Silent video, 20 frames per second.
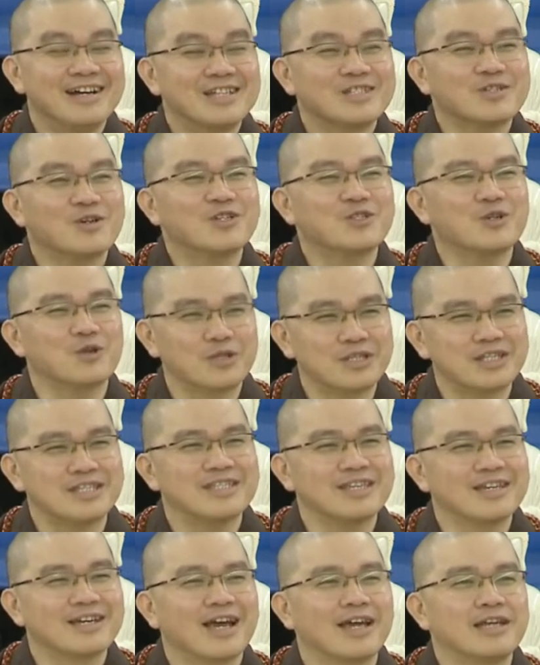所以从
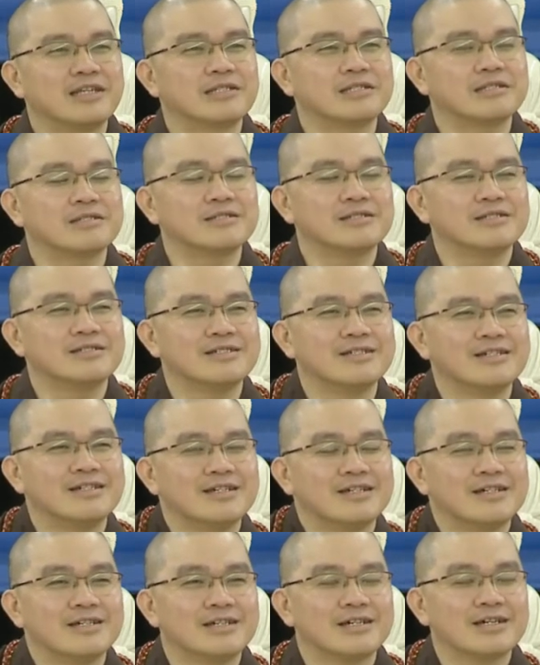今天开始，
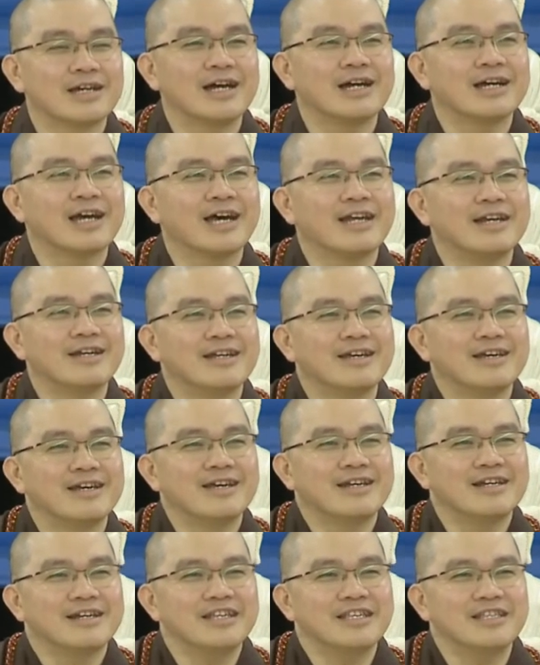看看
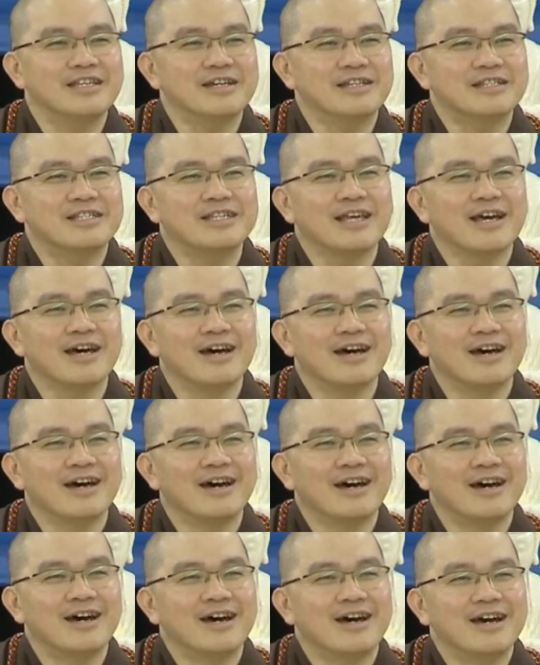你的家，
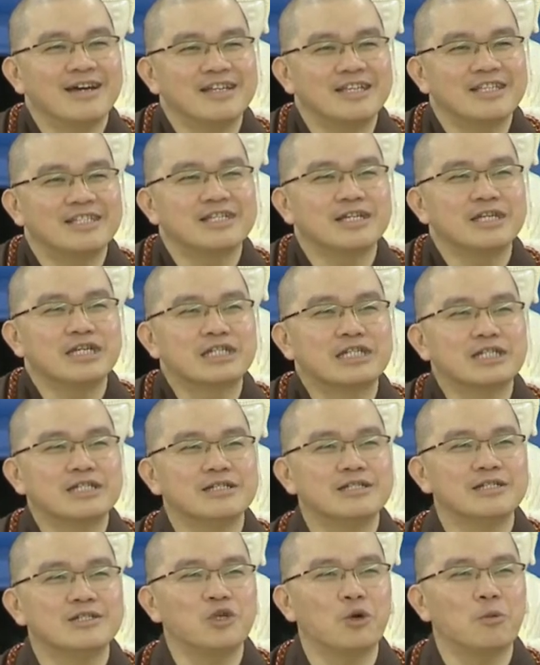你这一
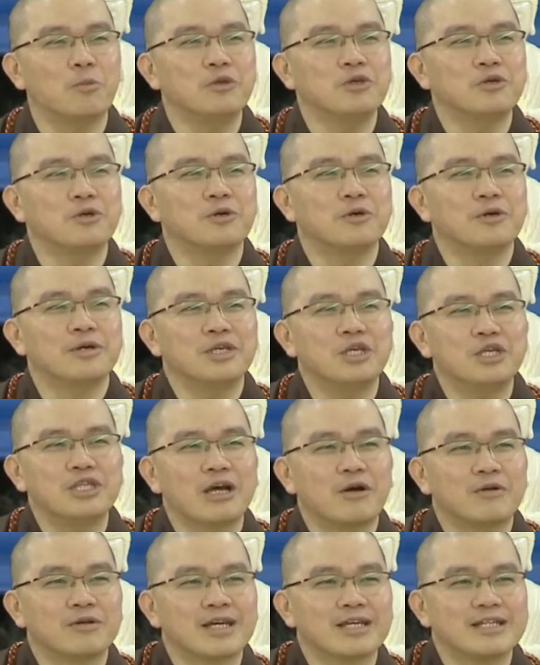生有没有遇
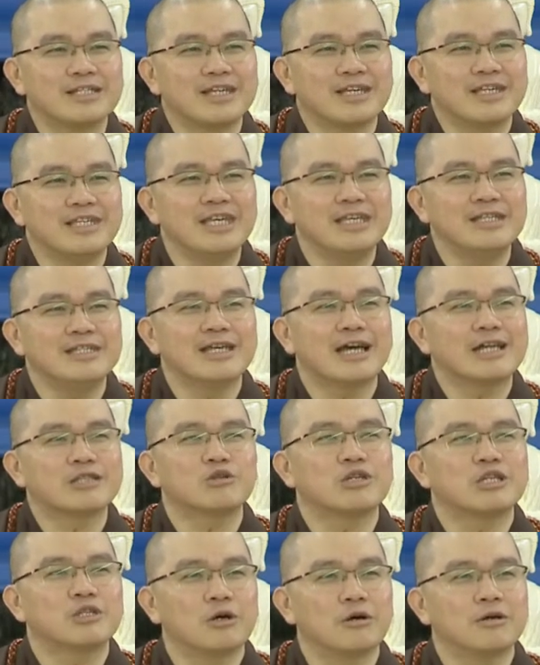到那些冤家
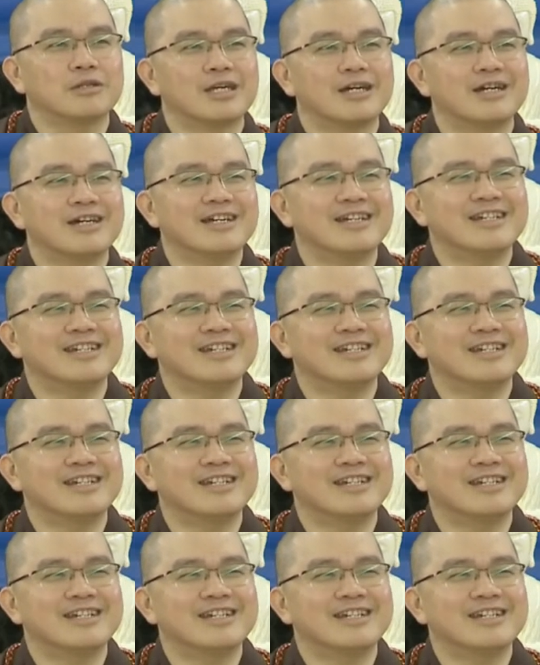对头的、